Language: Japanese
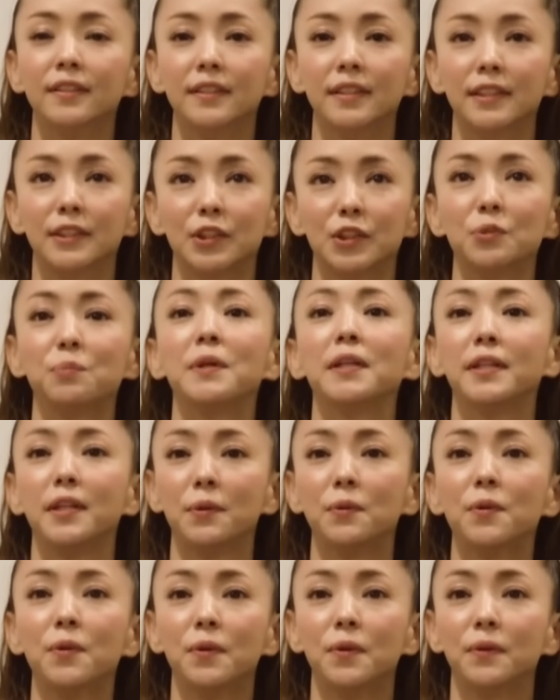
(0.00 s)
なんか全て
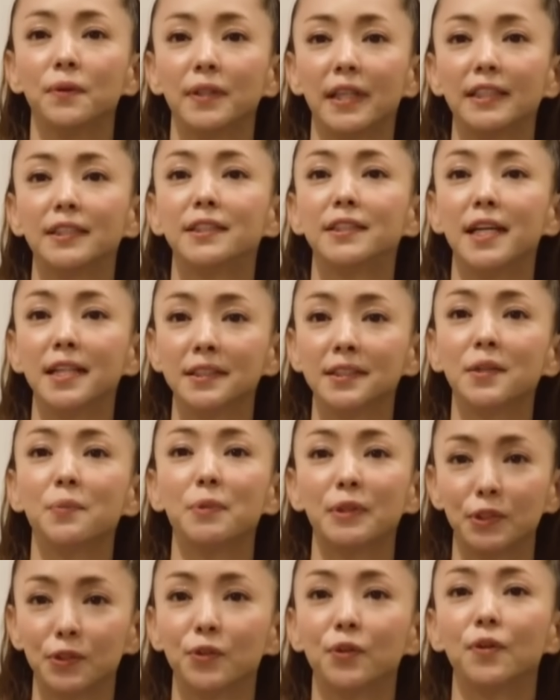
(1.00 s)
を決断した
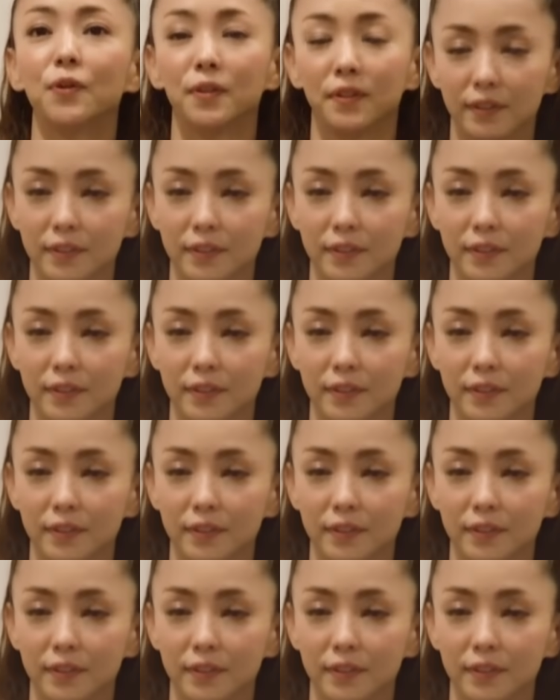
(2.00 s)
場所、